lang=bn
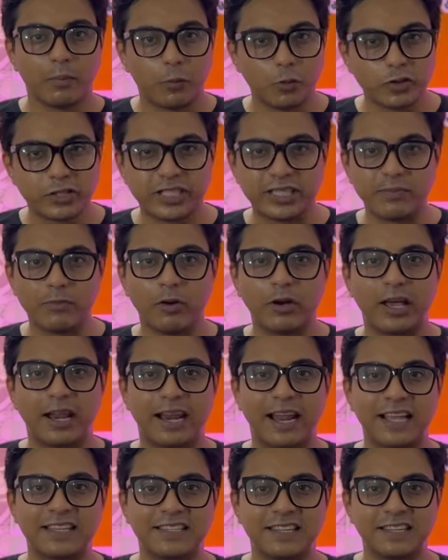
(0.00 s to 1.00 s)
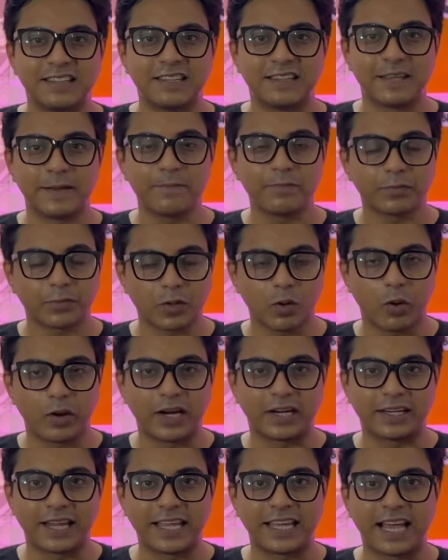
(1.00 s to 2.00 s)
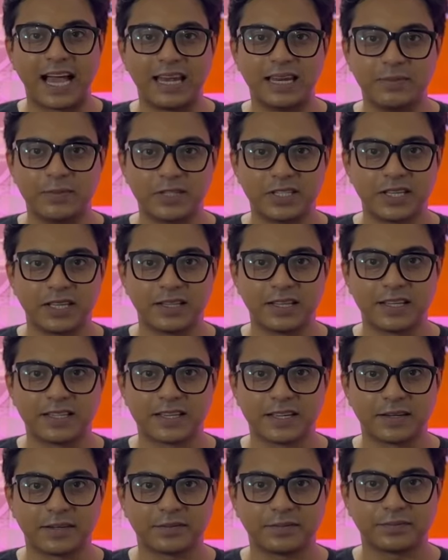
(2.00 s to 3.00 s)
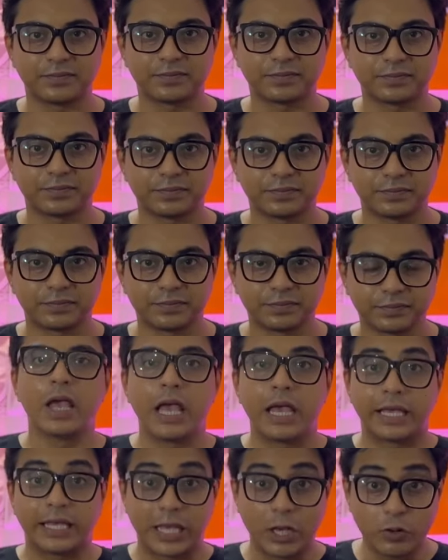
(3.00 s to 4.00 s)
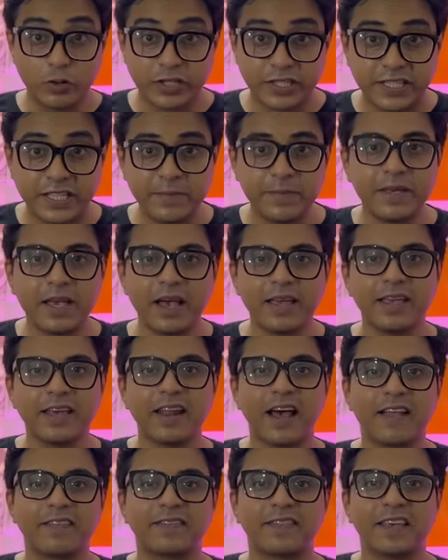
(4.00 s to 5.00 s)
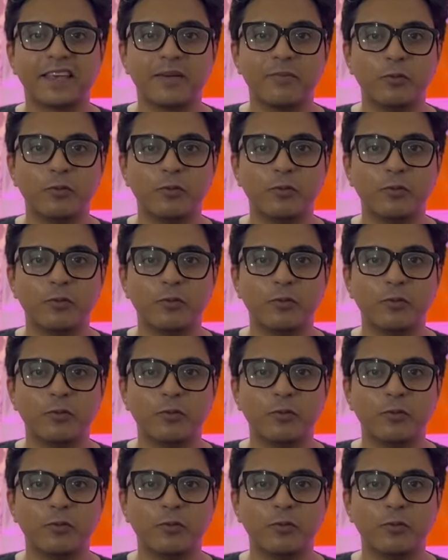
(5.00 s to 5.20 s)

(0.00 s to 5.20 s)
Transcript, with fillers: পশ্চিমবঙ্গের রাজনীতিতে অনেকটাই কালি মিশিয়ে দিয়েছেন কেউ সিবিআই এর হাত থেকে